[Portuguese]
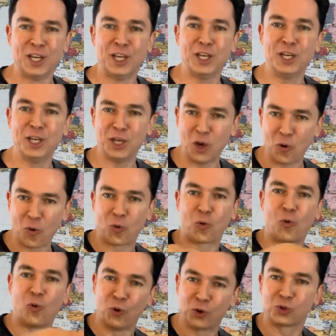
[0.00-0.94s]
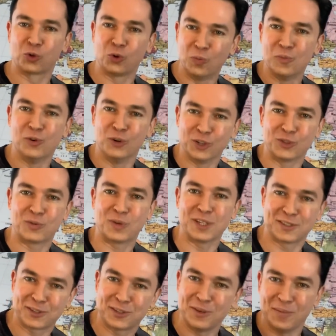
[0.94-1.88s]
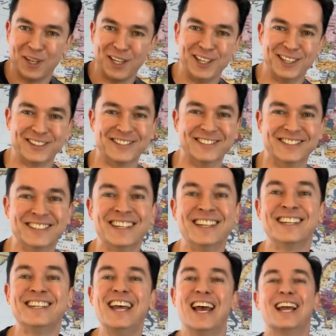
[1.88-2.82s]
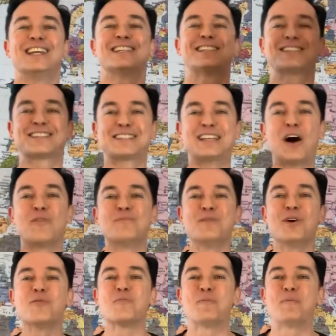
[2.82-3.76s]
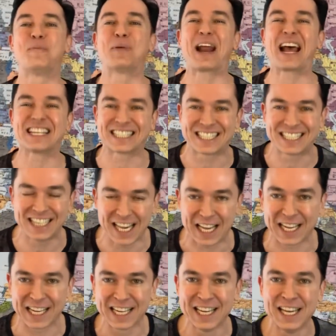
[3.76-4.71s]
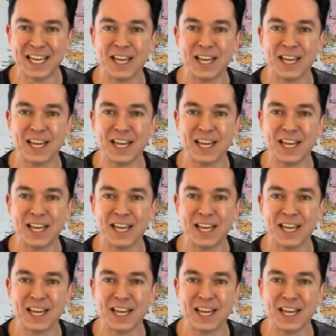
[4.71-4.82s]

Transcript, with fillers: e eu curto muito esse menino. Nele está o meu prazer.